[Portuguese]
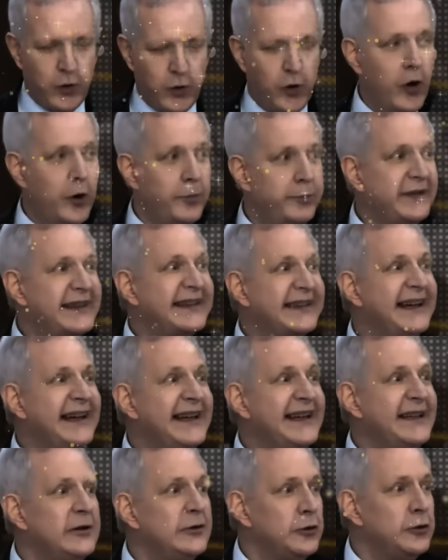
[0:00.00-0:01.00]

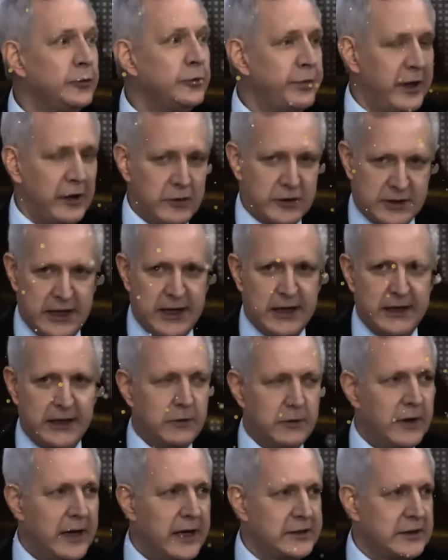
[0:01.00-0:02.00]
cooptando, para usar a
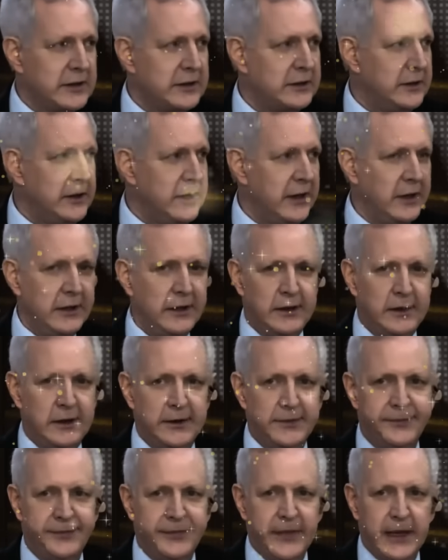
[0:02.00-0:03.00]
linguagem
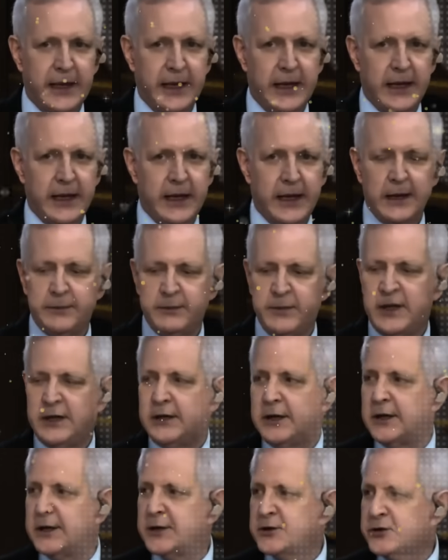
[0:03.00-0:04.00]
dele,
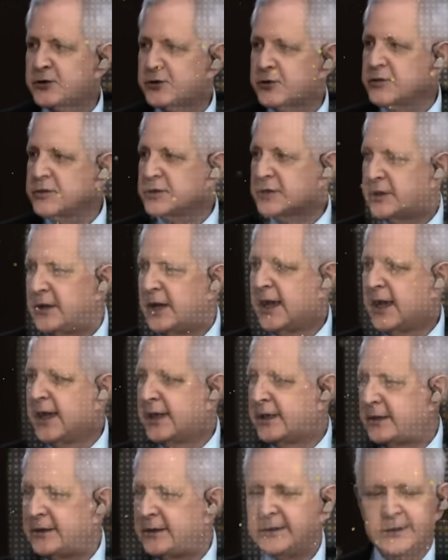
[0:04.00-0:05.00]
ministros que
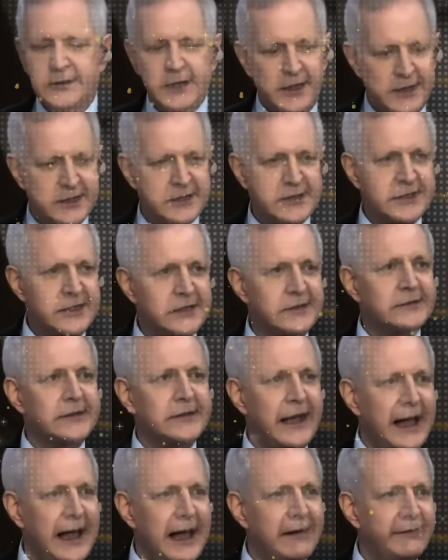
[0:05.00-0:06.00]
ainda
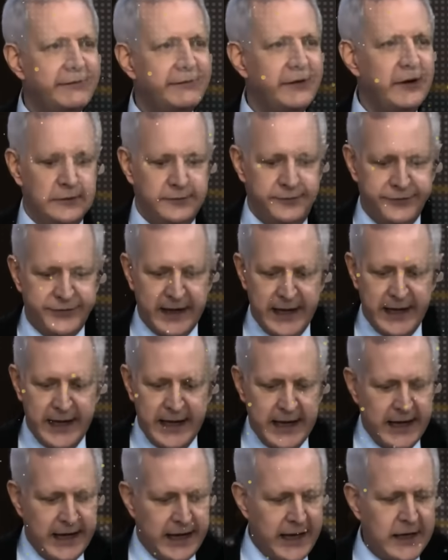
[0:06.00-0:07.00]
hesitavam
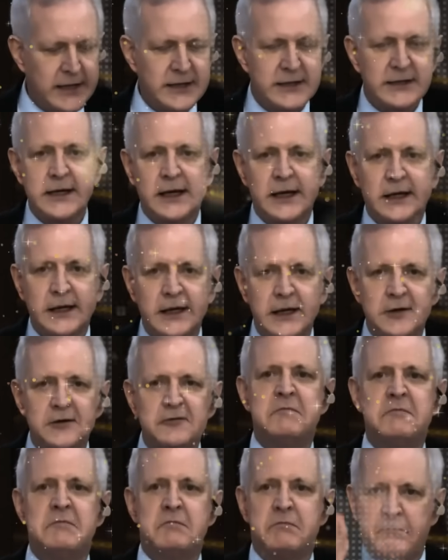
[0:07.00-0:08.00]
em
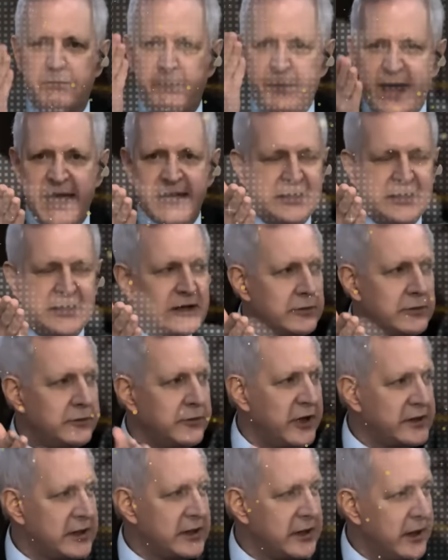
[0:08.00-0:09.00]
seguir um
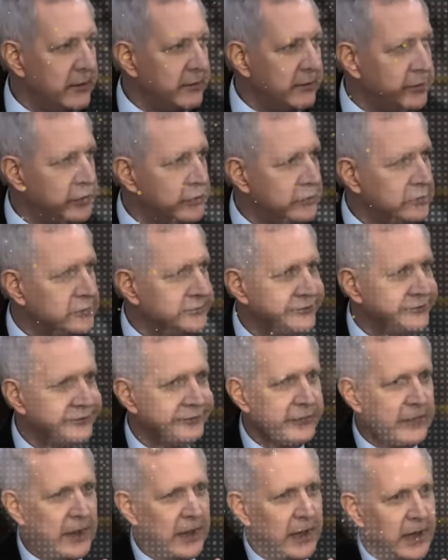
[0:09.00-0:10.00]
péssimo exemplo.
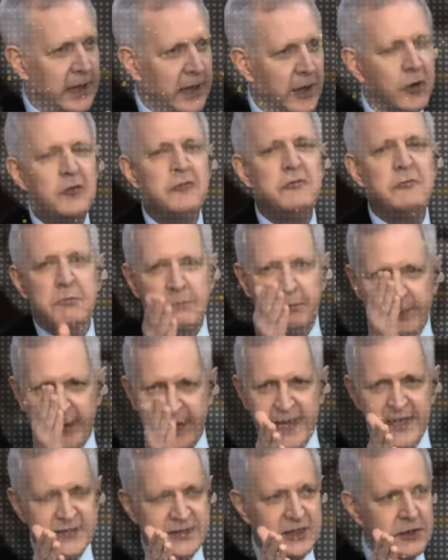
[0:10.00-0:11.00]
Um
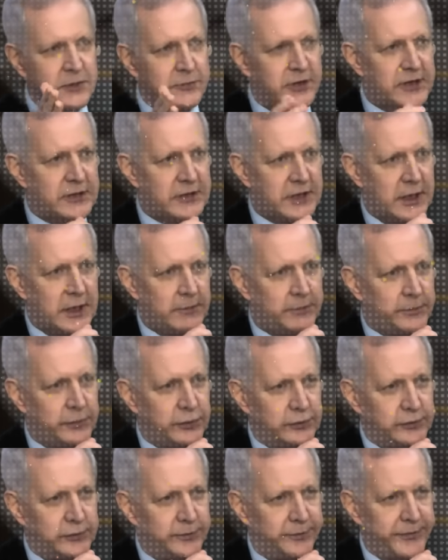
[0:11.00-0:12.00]
péssimo
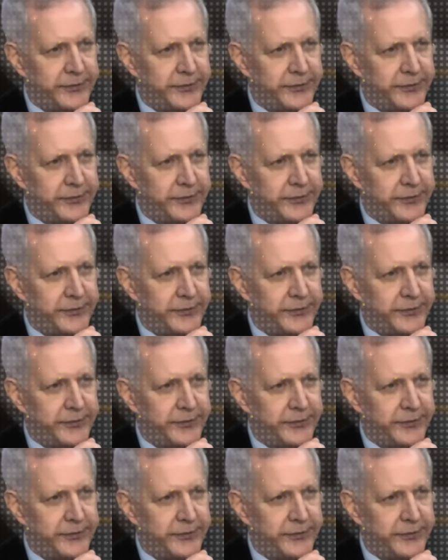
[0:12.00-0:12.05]
exemplo.